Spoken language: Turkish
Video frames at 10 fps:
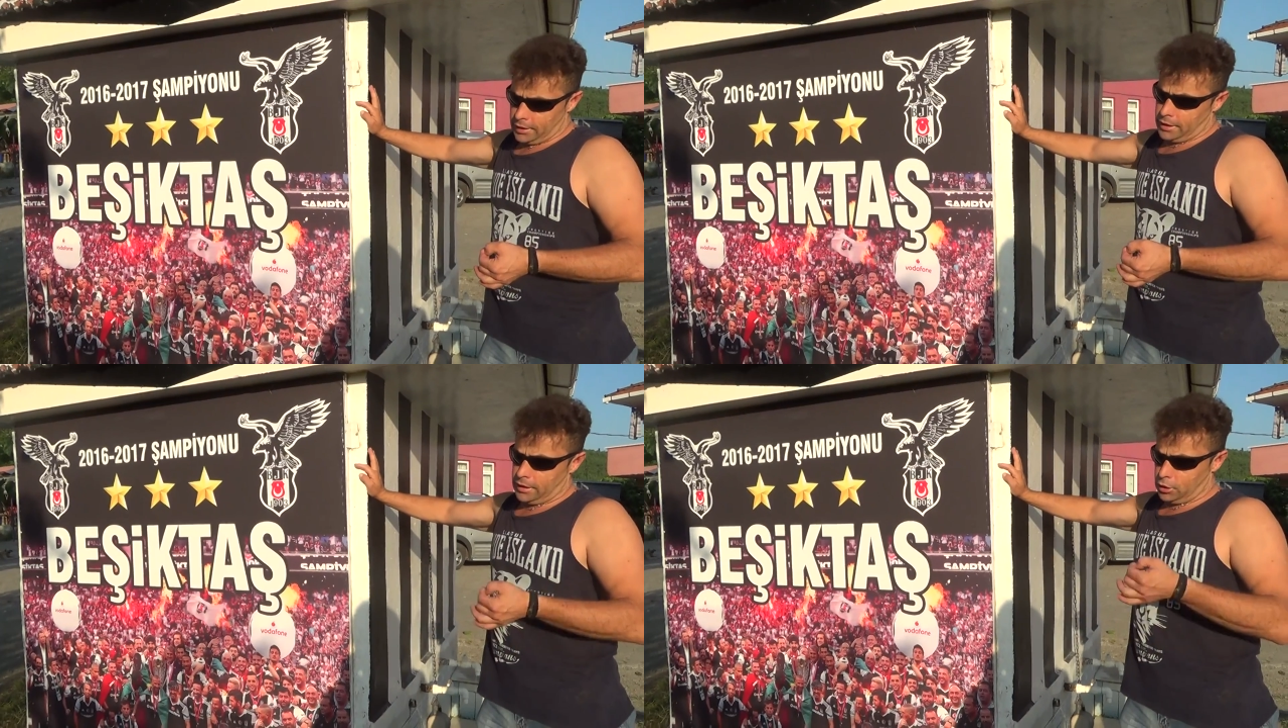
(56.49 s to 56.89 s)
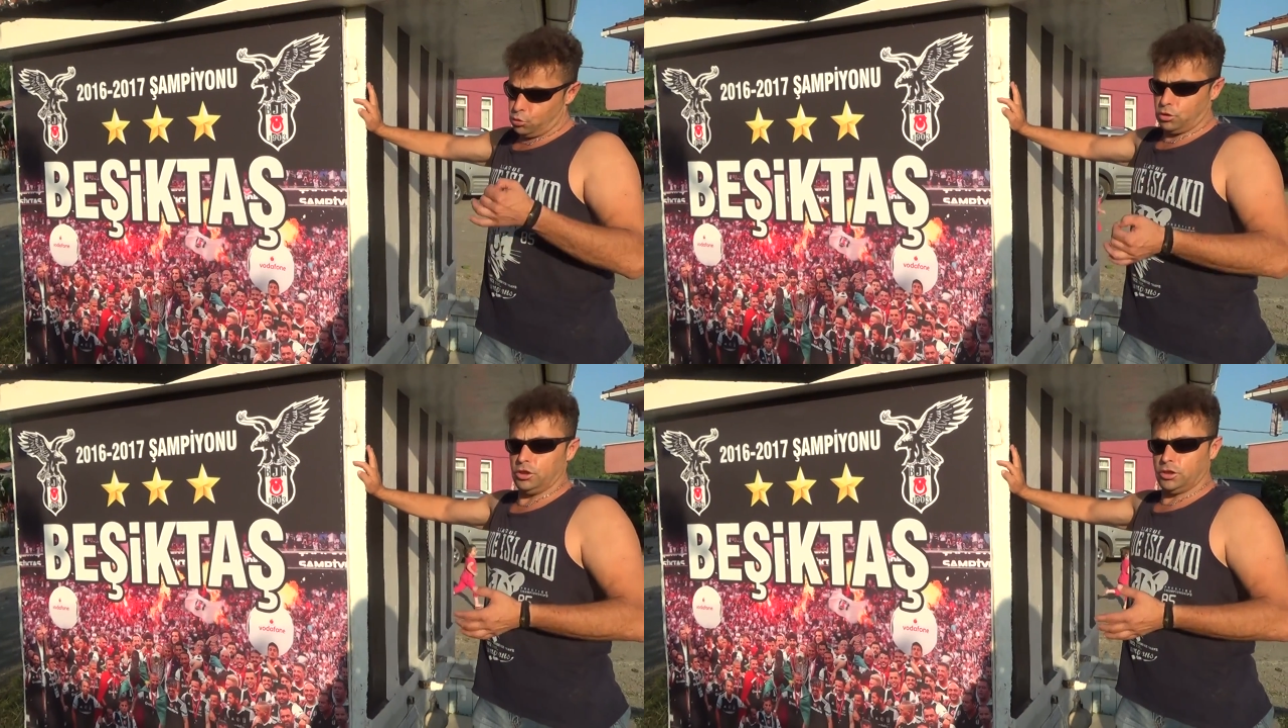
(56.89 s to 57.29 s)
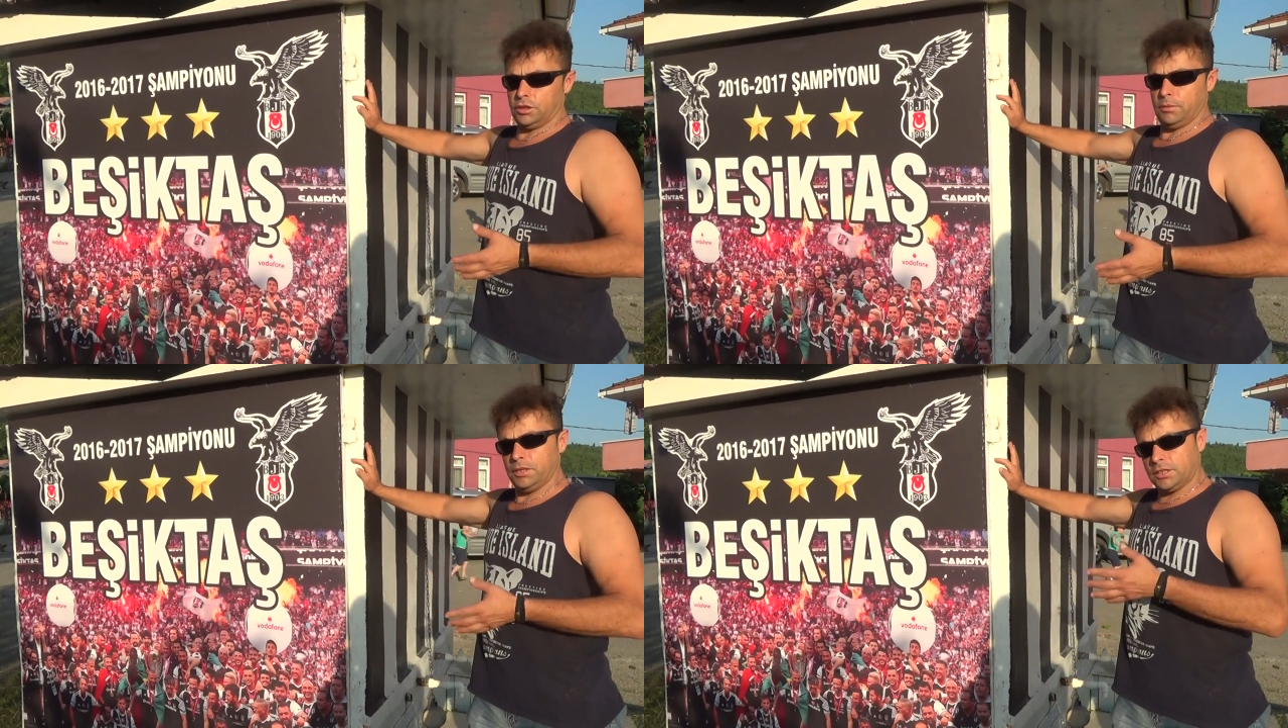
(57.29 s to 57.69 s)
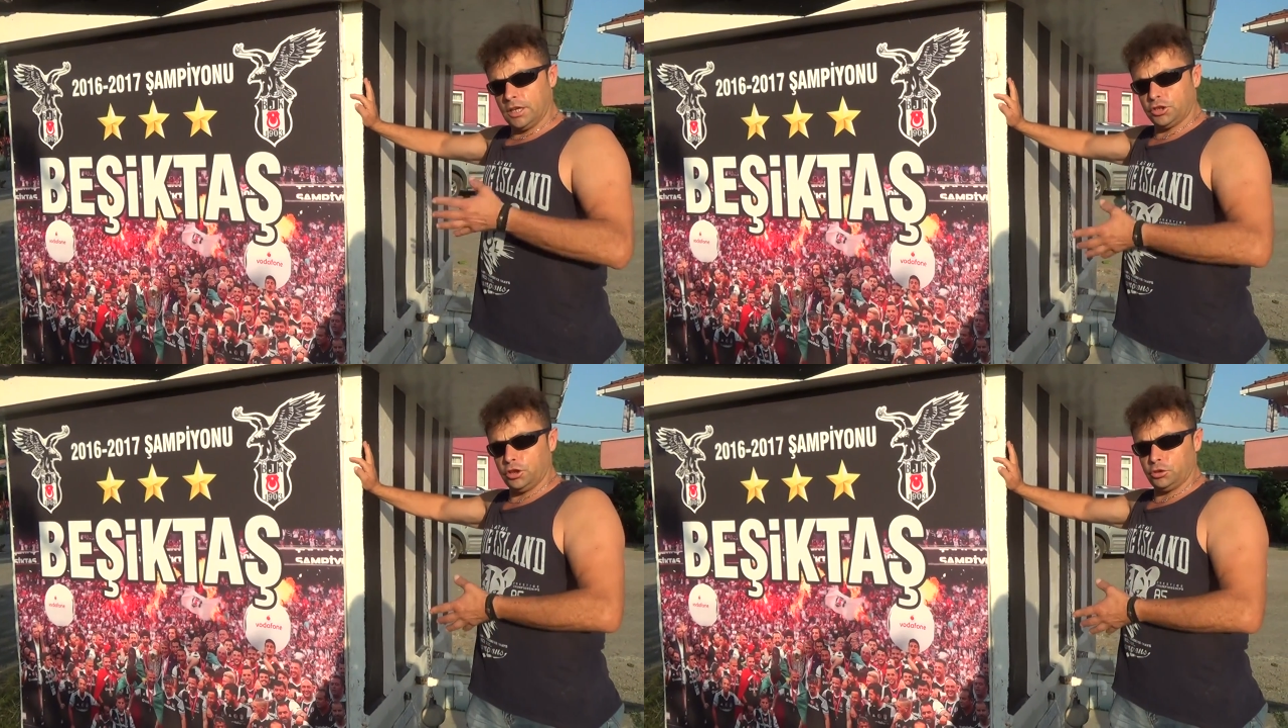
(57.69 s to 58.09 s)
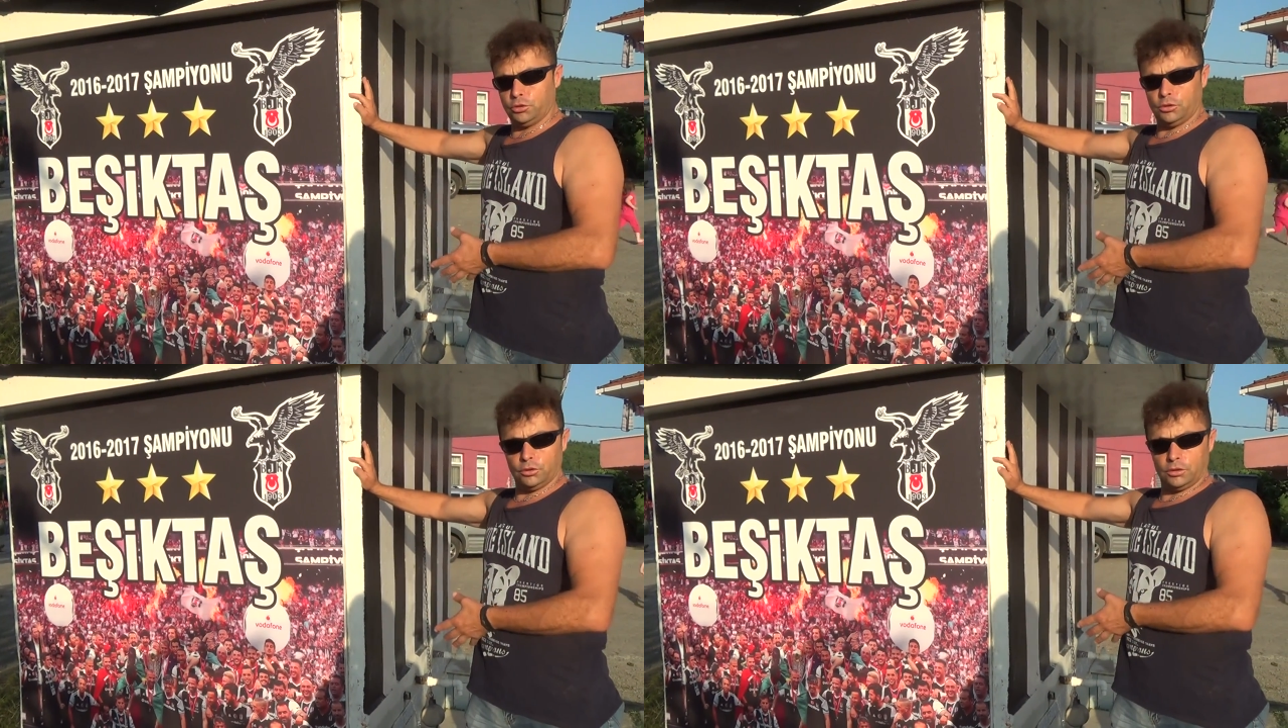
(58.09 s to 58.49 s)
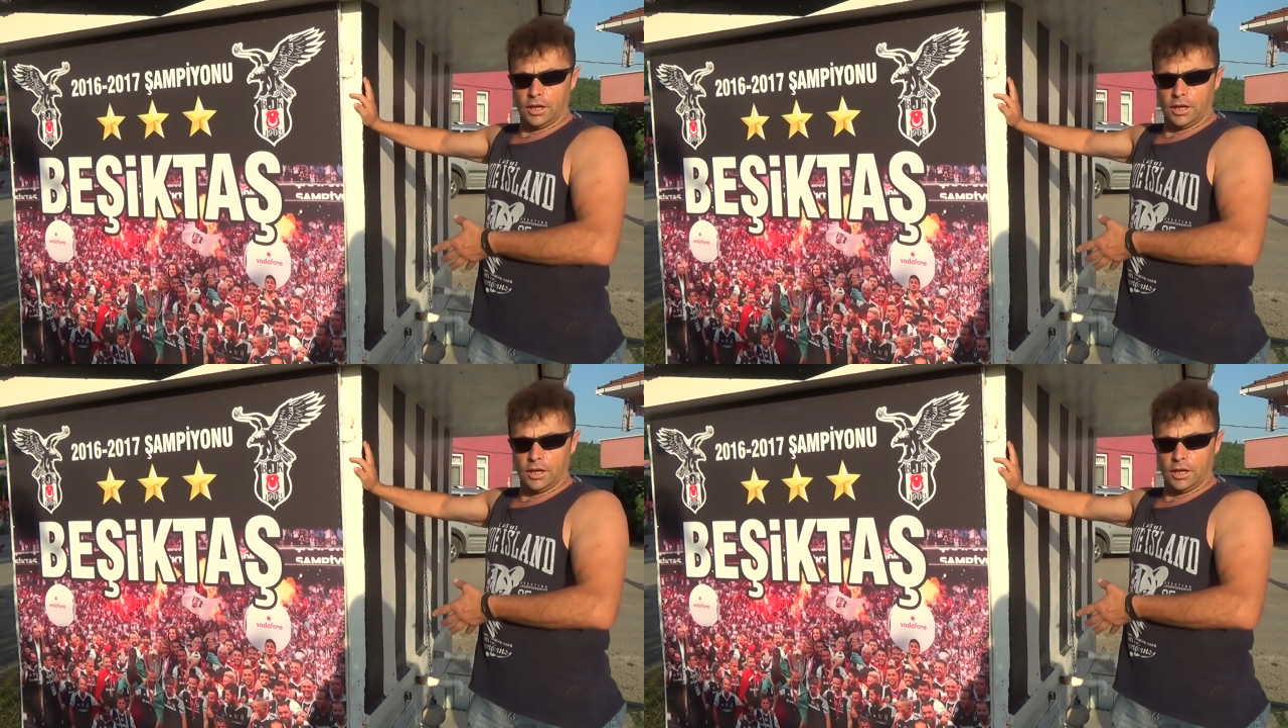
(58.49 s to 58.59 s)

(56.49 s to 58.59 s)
yani üç gün içinde bir saat çalışıyoruz,